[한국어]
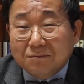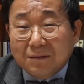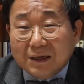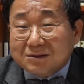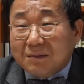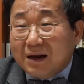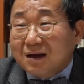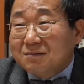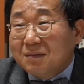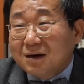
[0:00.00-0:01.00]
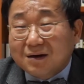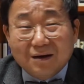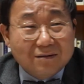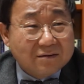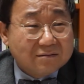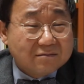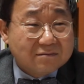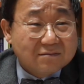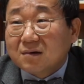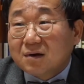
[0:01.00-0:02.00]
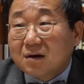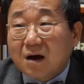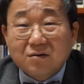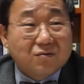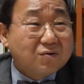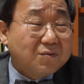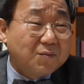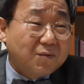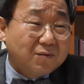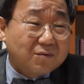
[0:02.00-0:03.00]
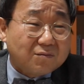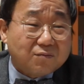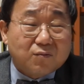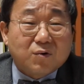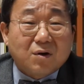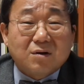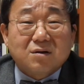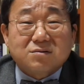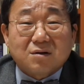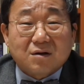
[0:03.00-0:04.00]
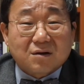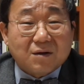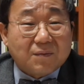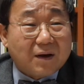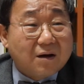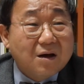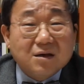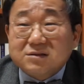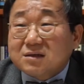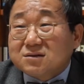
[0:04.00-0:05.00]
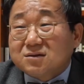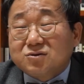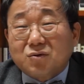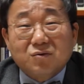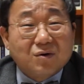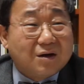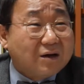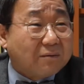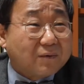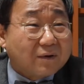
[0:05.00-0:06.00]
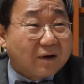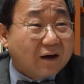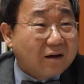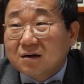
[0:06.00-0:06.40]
하지 말라는 말이에요? 아니 그러면 우리가 이렇게 생각해봐요. 섹스는 좋은 거예요, 나쁜 거예요?